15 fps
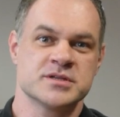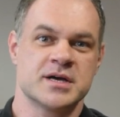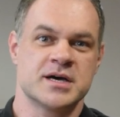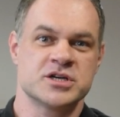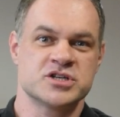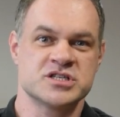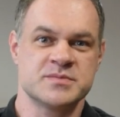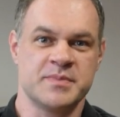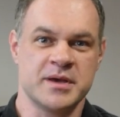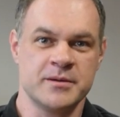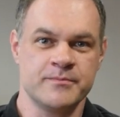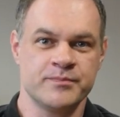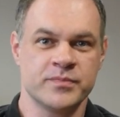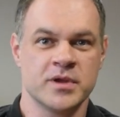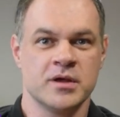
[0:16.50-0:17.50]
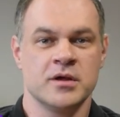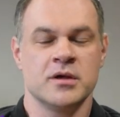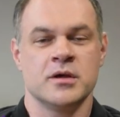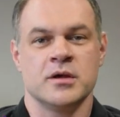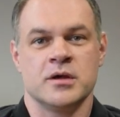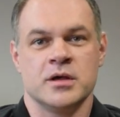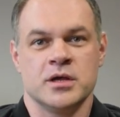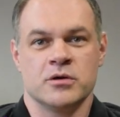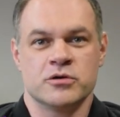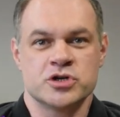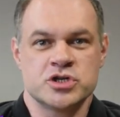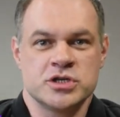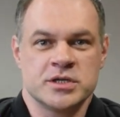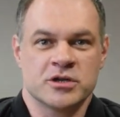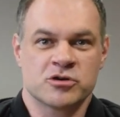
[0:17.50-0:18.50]
da XP e
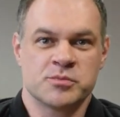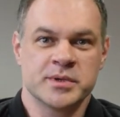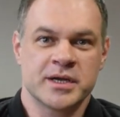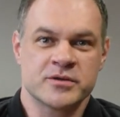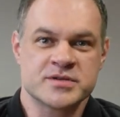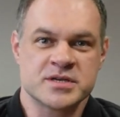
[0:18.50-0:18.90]
hoje na comunidade